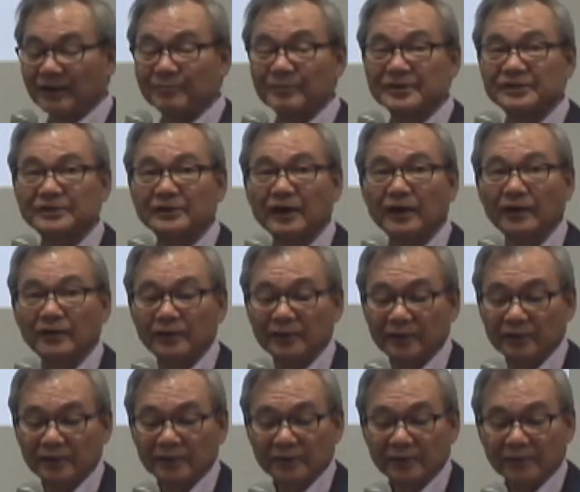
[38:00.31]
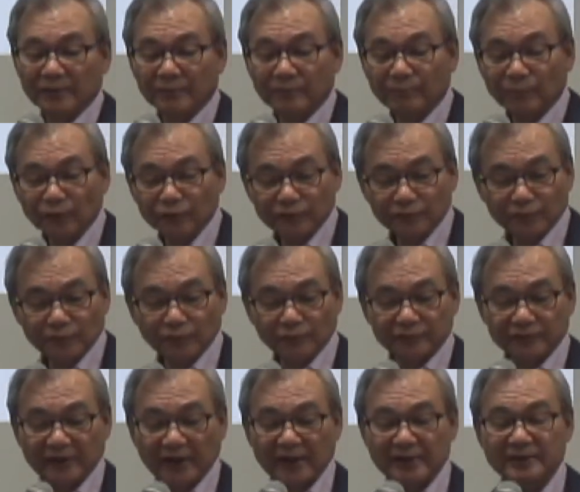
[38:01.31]
われました。もっ
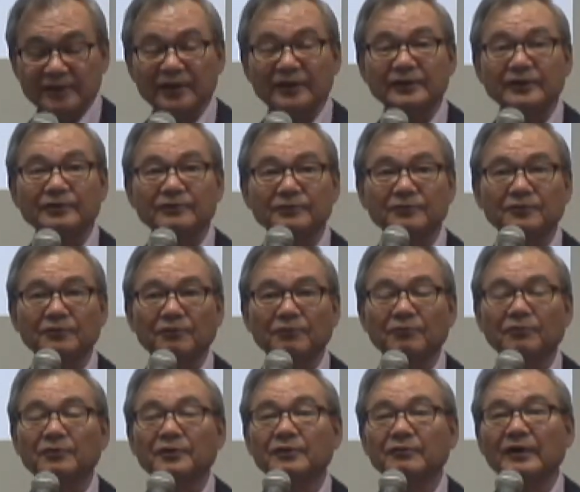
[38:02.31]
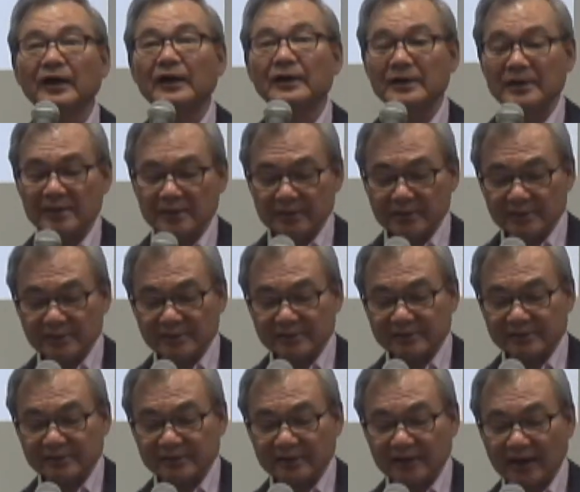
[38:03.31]
と具体的に言うと、これは
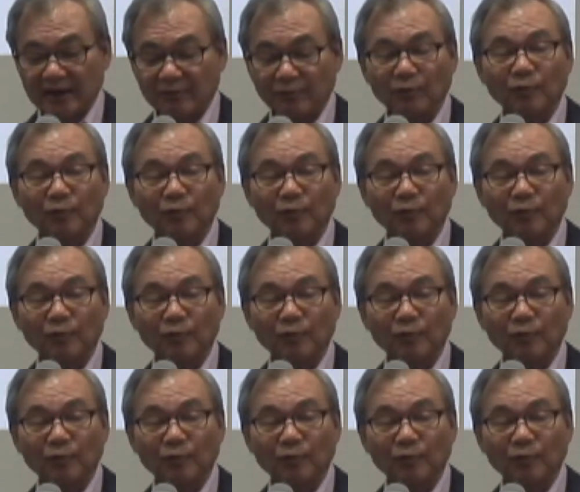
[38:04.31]
イエスが